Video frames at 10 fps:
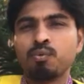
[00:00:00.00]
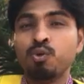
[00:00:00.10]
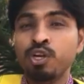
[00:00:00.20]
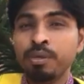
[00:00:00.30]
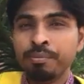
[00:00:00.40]

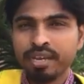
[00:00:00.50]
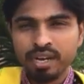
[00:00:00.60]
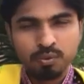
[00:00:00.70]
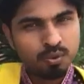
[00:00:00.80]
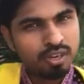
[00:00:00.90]

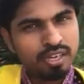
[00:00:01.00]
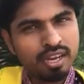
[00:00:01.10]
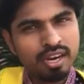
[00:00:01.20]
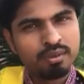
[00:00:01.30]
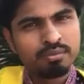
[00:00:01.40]
உண்டிமேல்
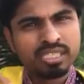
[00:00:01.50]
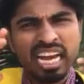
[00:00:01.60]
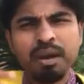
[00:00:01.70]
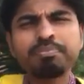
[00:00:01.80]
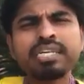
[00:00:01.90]
உண்டியாலும்
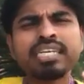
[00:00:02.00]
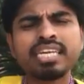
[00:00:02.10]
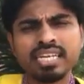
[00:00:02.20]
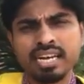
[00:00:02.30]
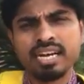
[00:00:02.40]

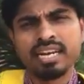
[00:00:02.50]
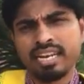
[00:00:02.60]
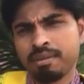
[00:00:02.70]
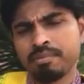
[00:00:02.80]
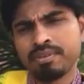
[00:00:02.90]
சாப்பிட்டுக்கிட்டே இருக்காங்க
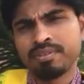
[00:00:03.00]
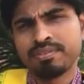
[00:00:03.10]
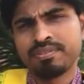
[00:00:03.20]
நிறைய பேர்